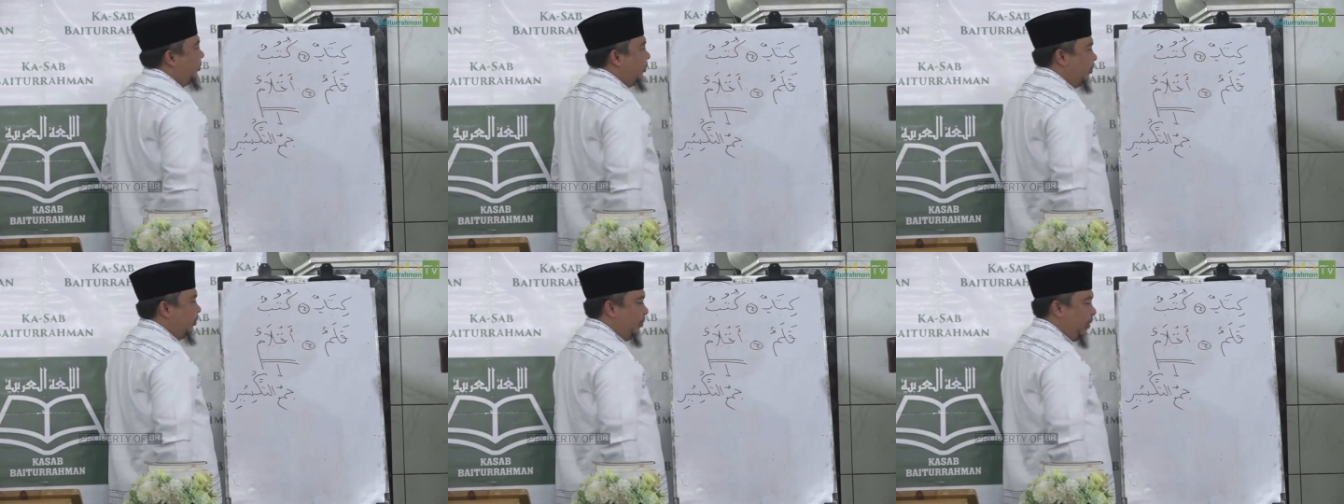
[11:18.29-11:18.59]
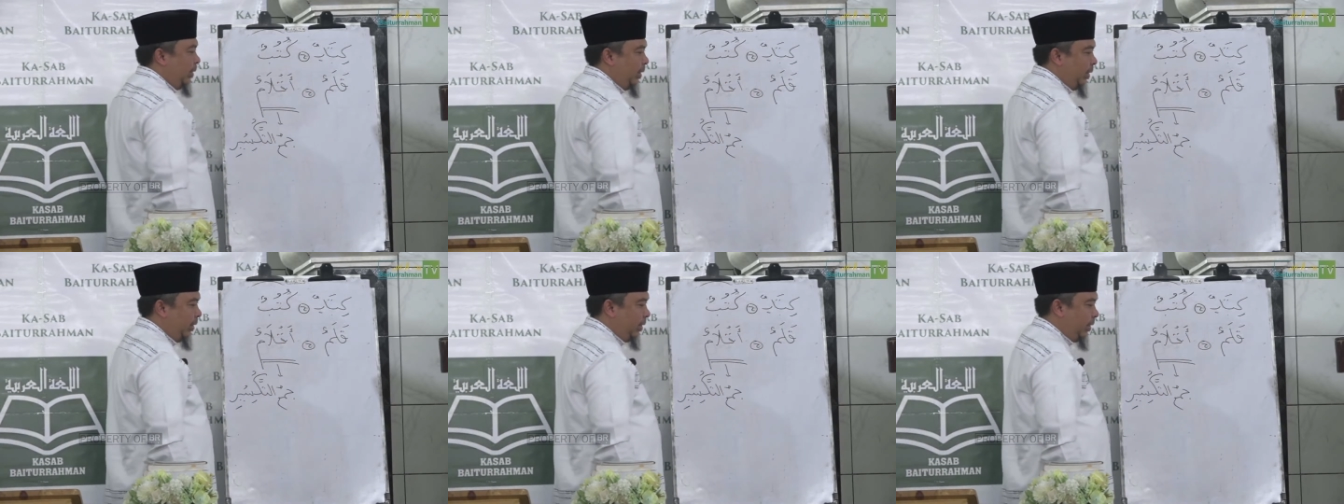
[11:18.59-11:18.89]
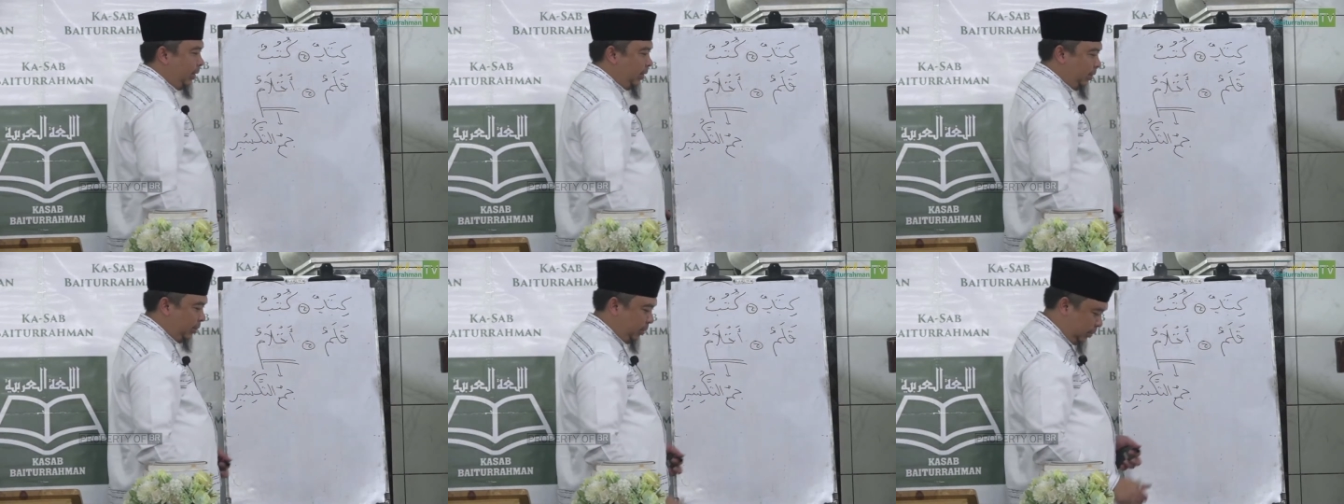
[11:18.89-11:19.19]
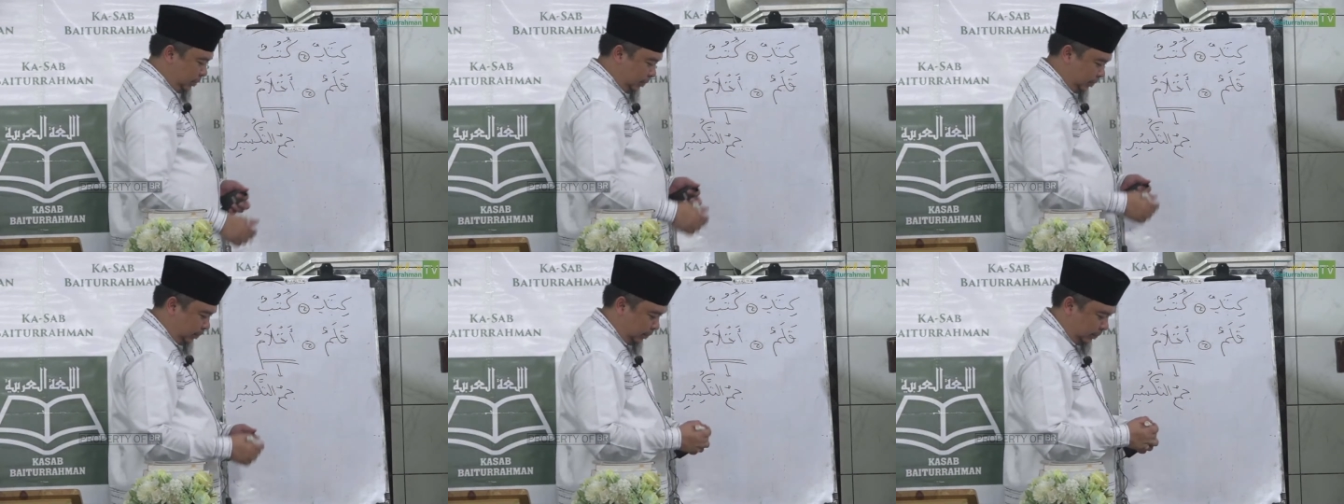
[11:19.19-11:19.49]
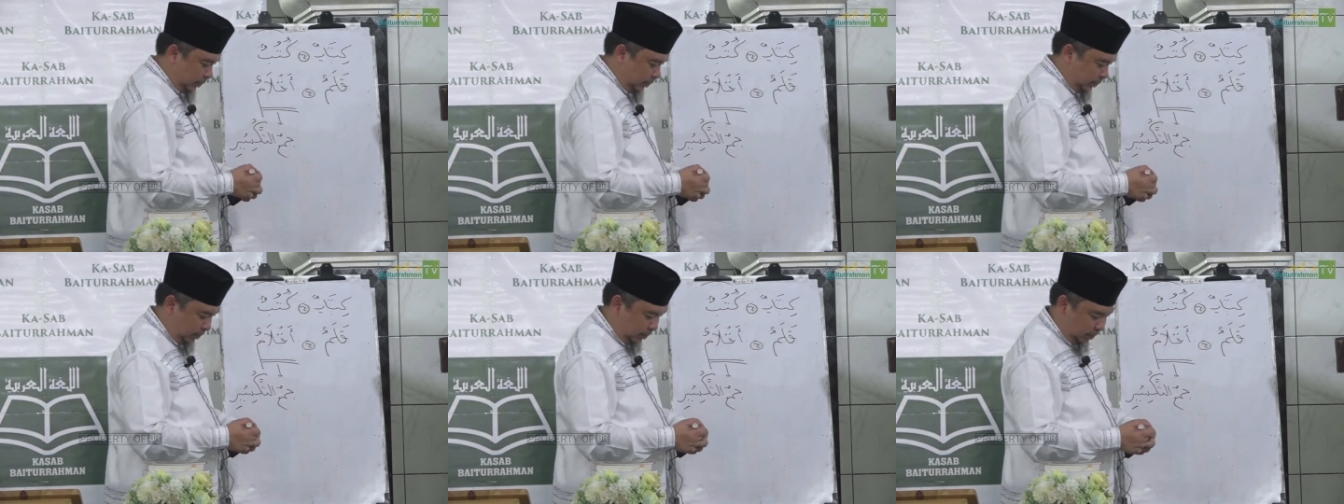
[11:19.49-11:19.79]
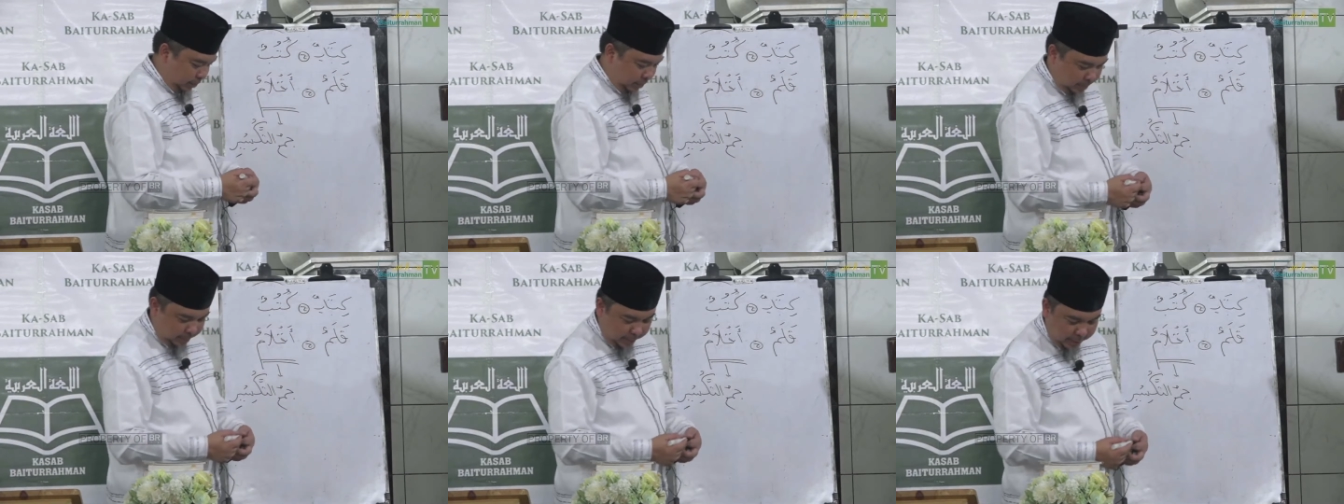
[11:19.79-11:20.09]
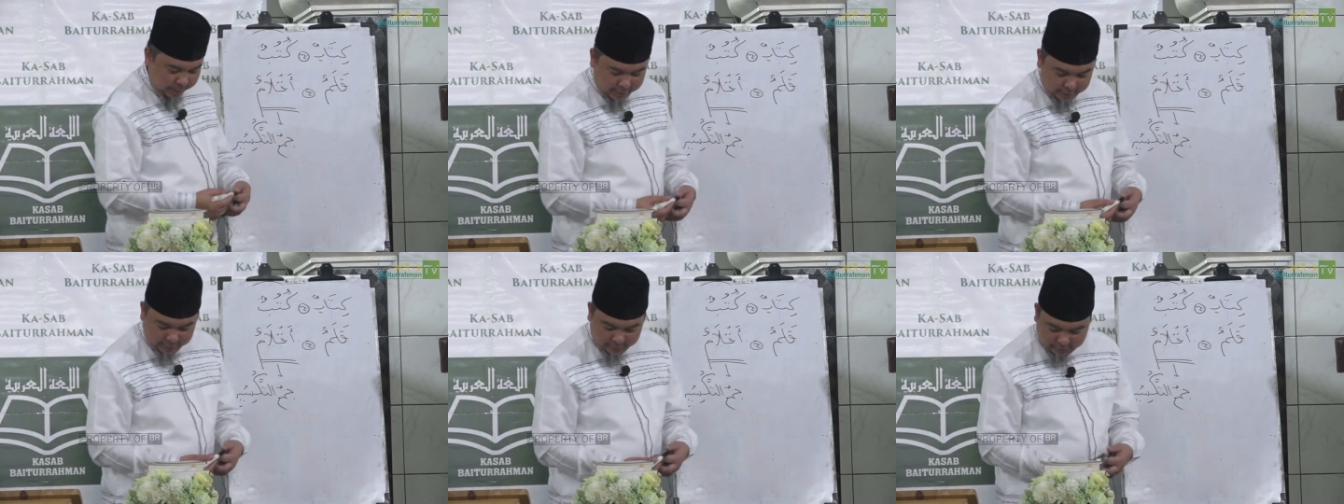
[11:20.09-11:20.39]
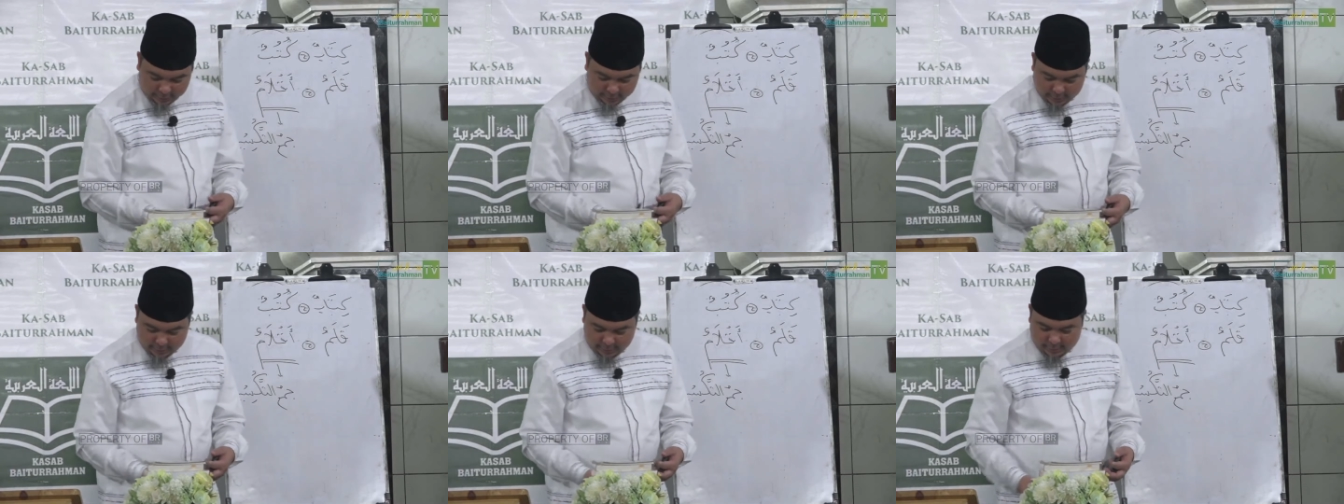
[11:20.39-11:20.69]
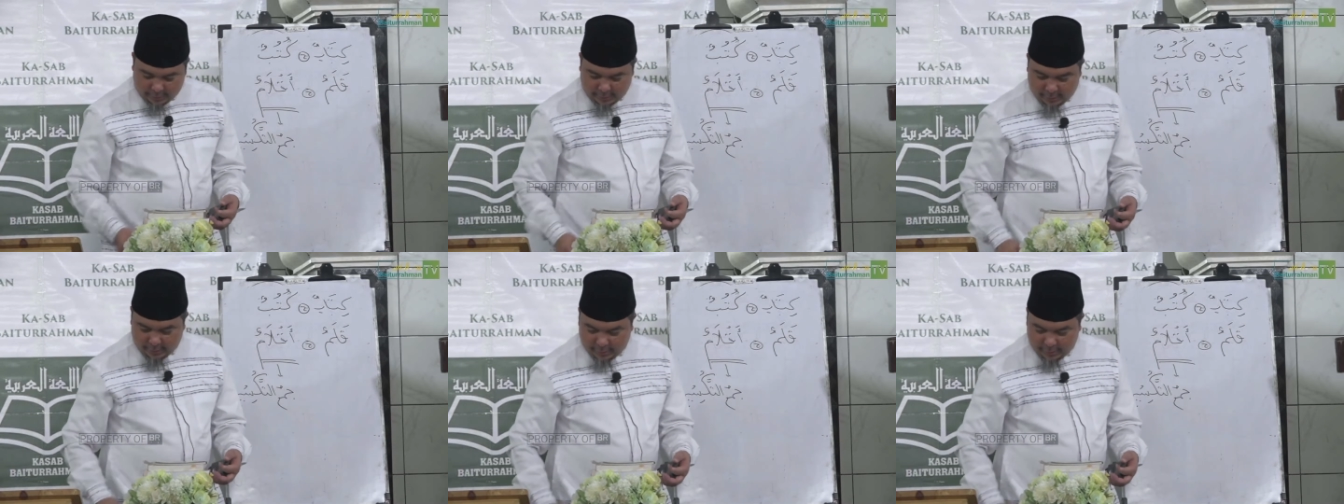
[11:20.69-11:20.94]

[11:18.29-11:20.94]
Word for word: bedanya itu. Baik. Kita